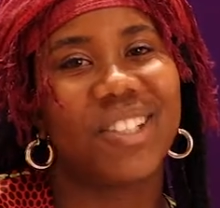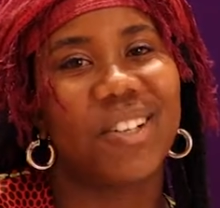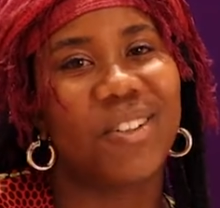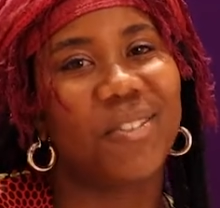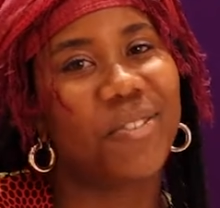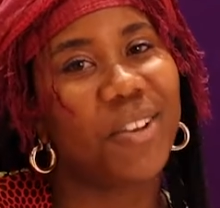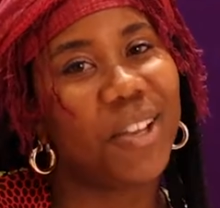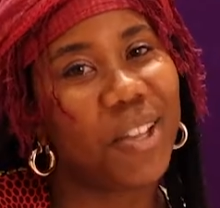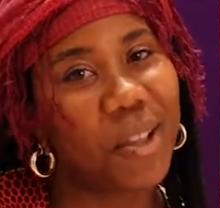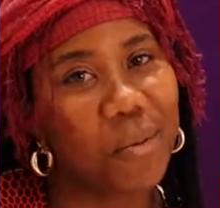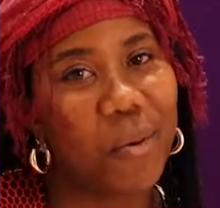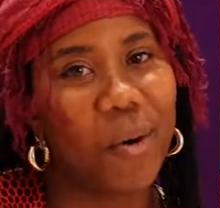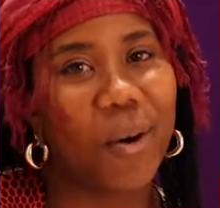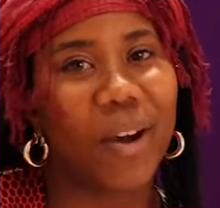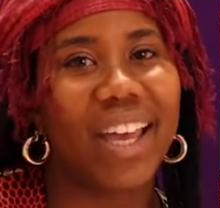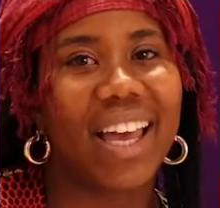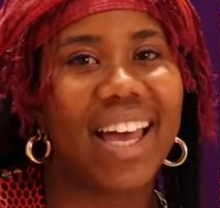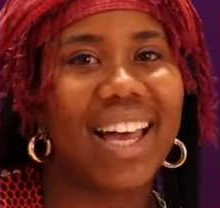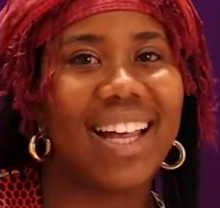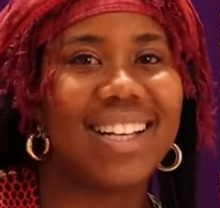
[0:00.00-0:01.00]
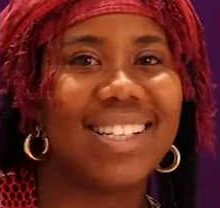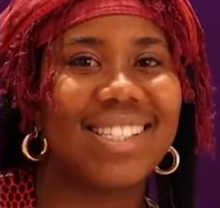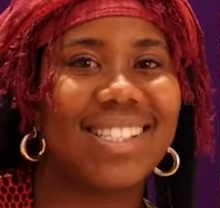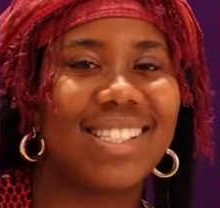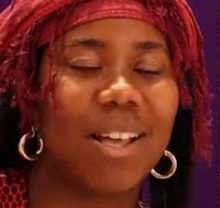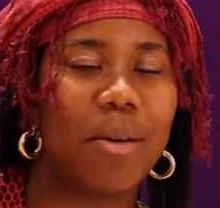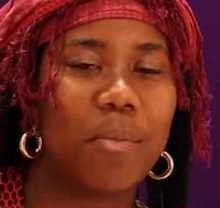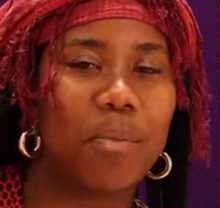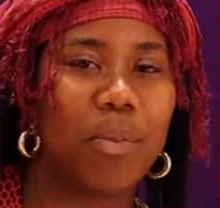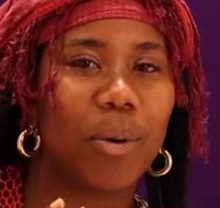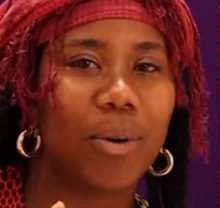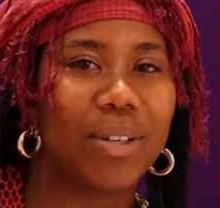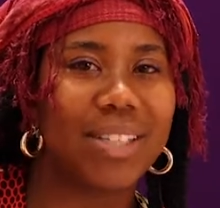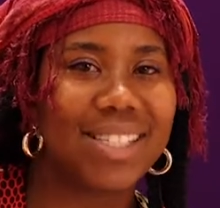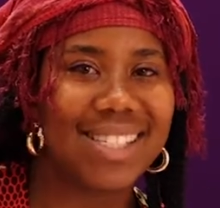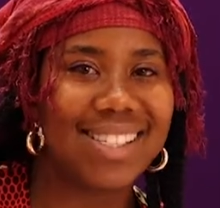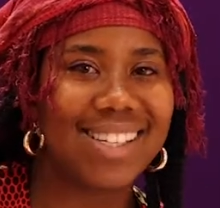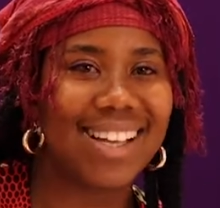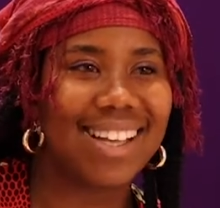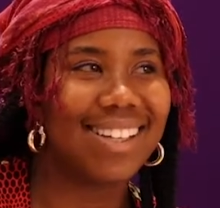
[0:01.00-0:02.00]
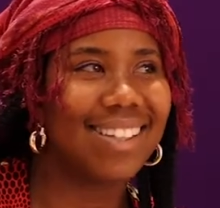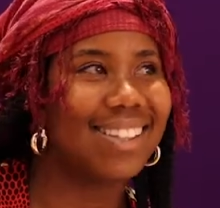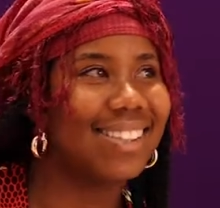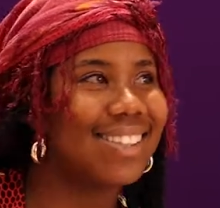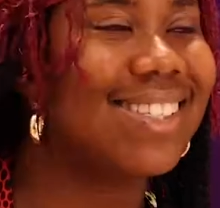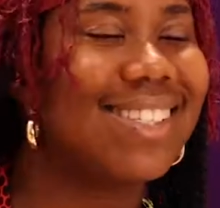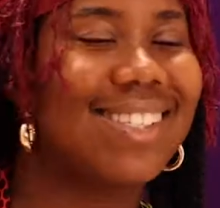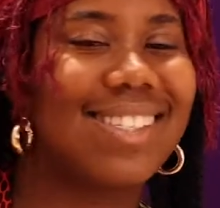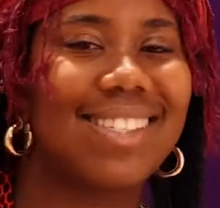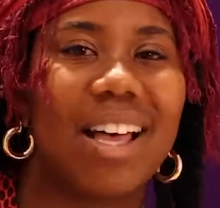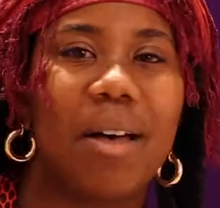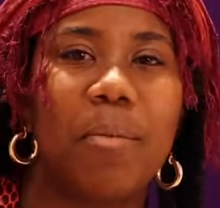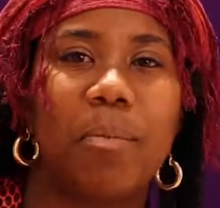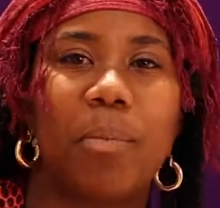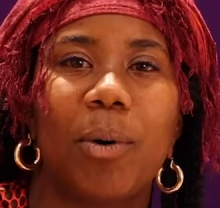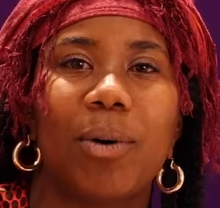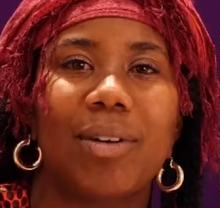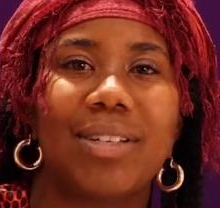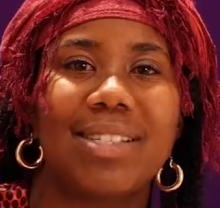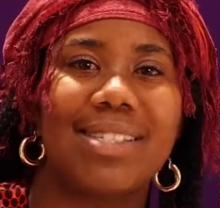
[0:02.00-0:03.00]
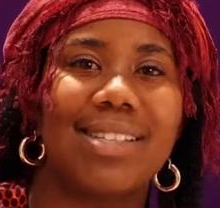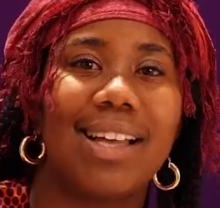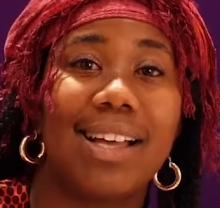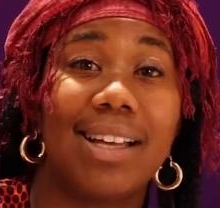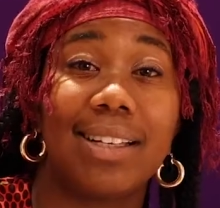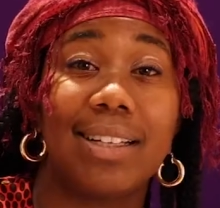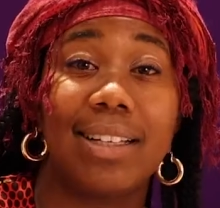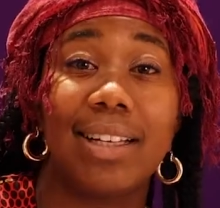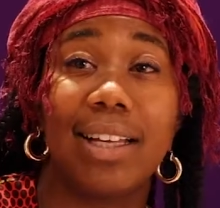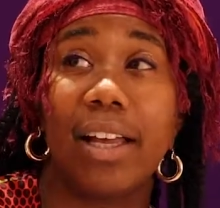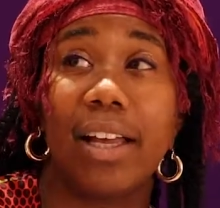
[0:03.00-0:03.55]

je suis une fille de Montréal, 100%, 100%.